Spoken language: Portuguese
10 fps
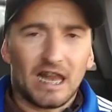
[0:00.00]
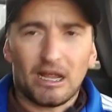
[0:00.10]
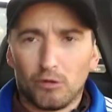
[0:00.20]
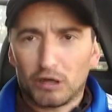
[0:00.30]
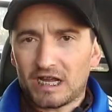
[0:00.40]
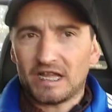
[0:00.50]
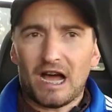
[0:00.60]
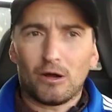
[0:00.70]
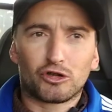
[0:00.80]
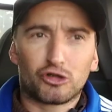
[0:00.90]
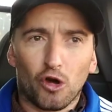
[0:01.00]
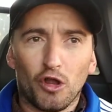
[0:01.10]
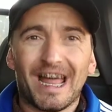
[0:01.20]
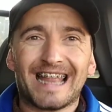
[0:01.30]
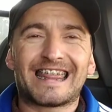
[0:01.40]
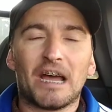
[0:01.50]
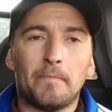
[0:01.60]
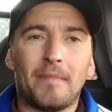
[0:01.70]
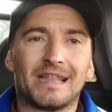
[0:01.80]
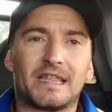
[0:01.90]
Lá no outro canal, Jonathan
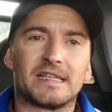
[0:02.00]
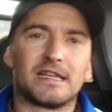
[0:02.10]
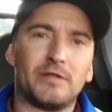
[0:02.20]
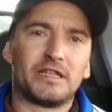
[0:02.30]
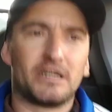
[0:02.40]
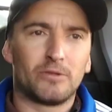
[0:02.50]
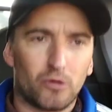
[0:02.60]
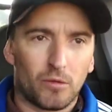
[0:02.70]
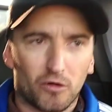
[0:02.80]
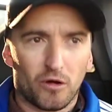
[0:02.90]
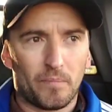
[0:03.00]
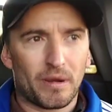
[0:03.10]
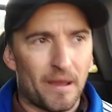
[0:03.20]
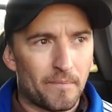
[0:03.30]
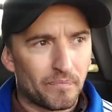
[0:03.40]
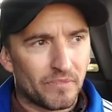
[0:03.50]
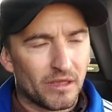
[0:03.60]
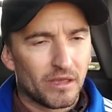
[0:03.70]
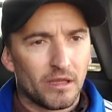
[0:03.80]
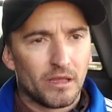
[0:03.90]
Mates, eu ensino como comprar.
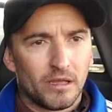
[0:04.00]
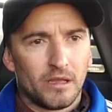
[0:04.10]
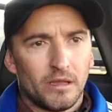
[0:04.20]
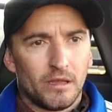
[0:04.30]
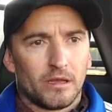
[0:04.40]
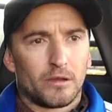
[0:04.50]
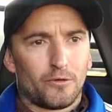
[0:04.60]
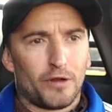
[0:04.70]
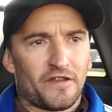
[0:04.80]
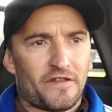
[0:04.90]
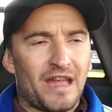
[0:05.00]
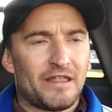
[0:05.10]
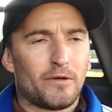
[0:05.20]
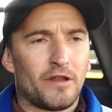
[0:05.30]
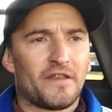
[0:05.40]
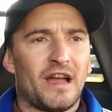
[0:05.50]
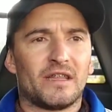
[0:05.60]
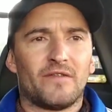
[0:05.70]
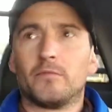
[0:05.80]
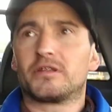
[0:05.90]
Gurizada,
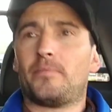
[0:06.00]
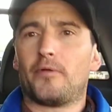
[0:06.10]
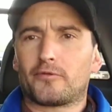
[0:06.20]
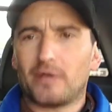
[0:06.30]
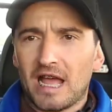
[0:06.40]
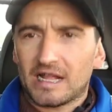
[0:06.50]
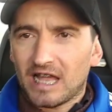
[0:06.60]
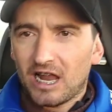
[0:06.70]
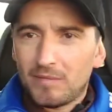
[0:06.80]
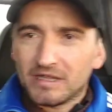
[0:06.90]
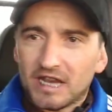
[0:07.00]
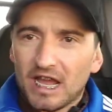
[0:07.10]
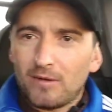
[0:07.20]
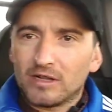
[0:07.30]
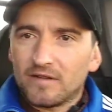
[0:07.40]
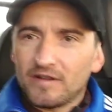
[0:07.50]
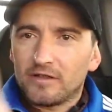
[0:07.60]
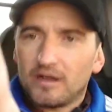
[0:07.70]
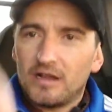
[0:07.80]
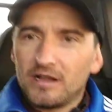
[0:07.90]
gurizada, vamos a Porto Alegre, tá lá o material, ó, tá
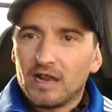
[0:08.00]
vendo, ó?